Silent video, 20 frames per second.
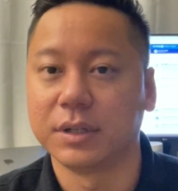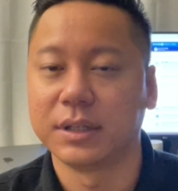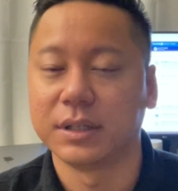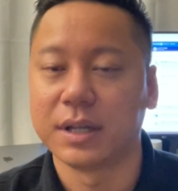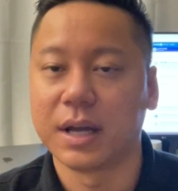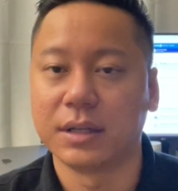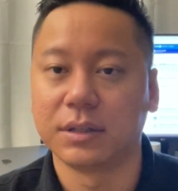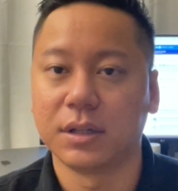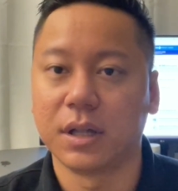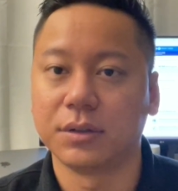因为
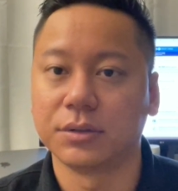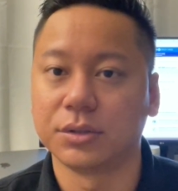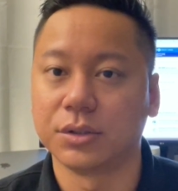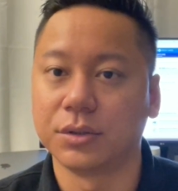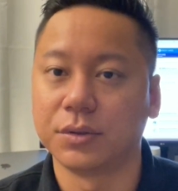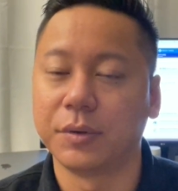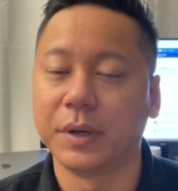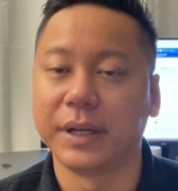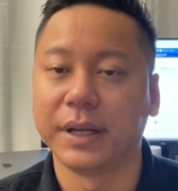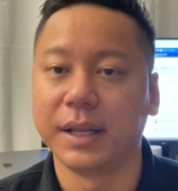它到时候
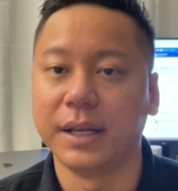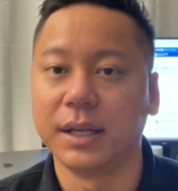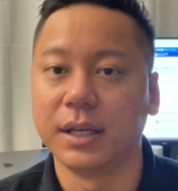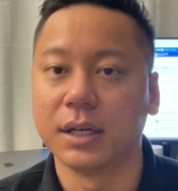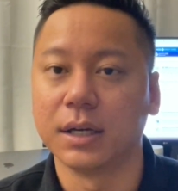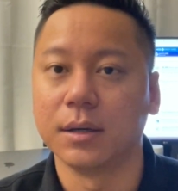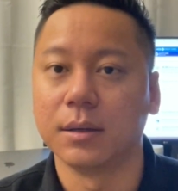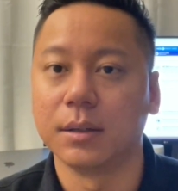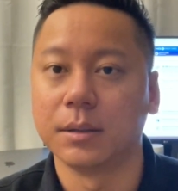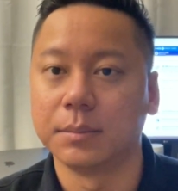会给你一
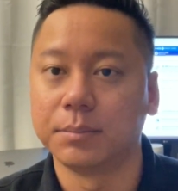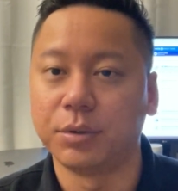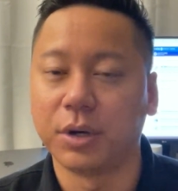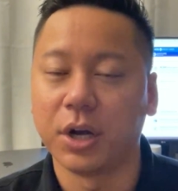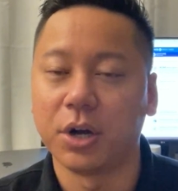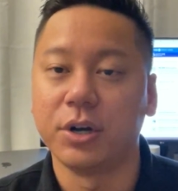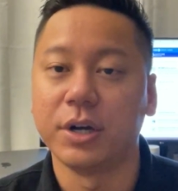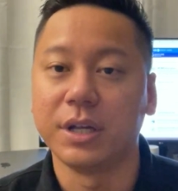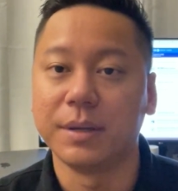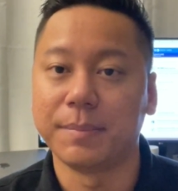个
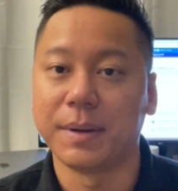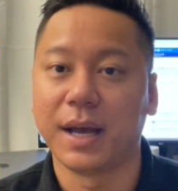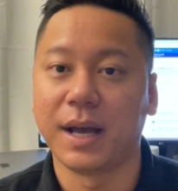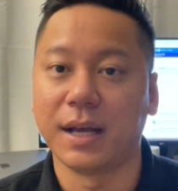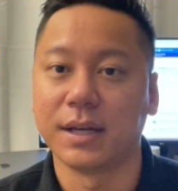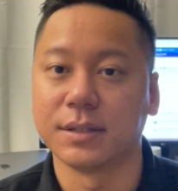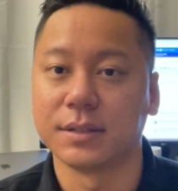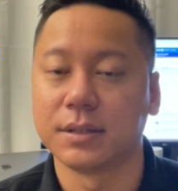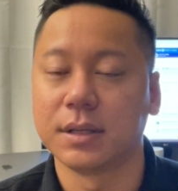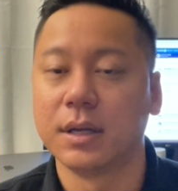Priority
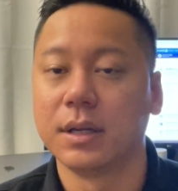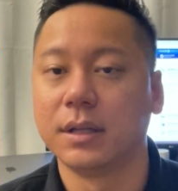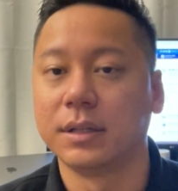Pass。